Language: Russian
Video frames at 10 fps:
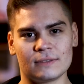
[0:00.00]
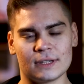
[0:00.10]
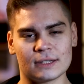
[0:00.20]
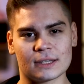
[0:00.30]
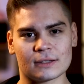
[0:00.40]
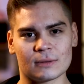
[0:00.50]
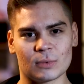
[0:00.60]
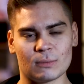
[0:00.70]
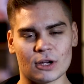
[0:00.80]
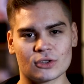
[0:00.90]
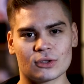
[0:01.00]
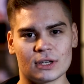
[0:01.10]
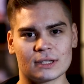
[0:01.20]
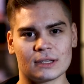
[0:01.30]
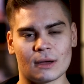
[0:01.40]
все, естественно, понимают, что
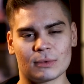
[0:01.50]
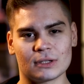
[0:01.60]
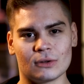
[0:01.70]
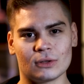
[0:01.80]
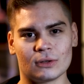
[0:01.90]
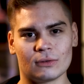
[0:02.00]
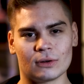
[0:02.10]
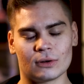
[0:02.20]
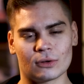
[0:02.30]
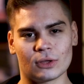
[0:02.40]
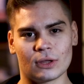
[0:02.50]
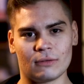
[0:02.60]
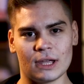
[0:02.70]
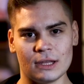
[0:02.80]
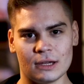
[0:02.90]
есть определенного рода
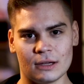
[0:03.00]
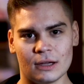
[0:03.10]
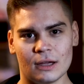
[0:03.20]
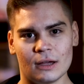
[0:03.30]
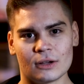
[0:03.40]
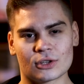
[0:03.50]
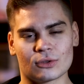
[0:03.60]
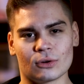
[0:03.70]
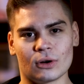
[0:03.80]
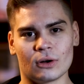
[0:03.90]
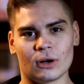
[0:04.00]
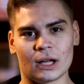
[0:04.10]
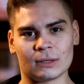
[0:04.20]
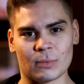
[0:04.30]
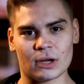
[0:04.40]
давление, что
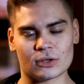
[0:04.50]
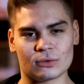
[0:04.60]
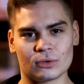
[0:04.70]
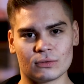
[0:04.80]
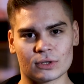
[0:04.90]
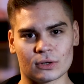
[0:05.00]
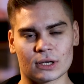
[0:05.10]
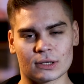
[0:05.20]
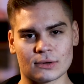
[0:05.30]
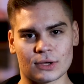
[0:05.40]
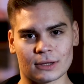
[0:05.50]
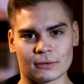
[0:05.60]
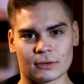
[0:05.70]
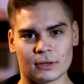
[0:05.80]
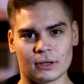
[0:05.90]
от Empire ждут высоких
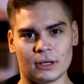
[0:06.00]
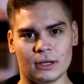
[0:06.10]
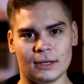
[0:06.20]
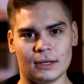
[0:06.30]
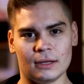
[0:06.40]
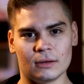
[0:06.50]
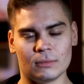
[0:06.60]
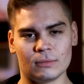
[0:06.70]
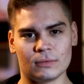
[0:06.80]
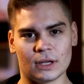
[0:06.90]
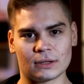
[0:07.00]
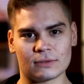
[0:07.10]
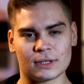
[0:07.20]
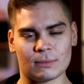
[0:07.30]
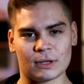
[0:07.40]
результатов. И это
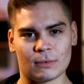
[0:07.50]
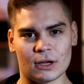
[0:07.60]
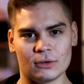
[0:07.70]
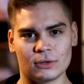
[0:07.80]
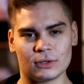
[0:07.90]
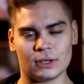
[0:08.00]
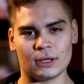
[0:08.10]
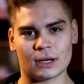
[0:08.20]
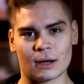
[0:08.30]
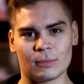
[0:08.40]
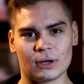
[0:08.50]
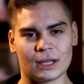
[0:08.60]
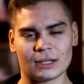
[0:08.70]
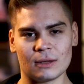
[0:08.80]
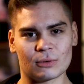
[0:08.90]
все понимают, и как бы
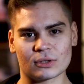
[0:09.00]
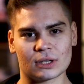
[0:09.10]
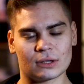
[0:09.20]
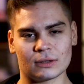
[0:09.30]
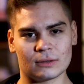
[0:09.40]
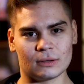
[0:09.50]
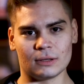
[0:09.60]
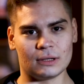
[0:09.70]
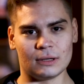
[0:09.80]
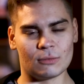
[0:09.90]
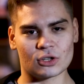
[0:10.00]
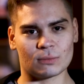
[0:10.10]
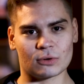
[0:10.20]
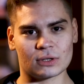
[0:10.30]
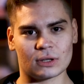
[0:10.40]
это не просто, не может
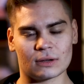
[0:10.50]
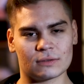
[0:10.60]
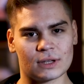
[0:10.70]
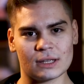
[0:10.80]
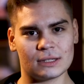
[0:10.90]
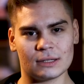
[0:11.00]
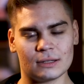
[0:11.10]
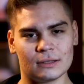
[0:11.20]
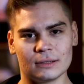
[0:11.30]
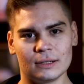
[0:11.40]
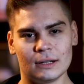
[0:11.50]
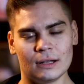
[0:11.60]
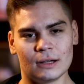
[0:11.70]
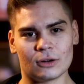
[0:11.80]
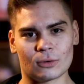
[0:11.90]
просто так взять, и,
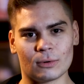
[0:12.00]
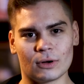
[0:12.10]
грубо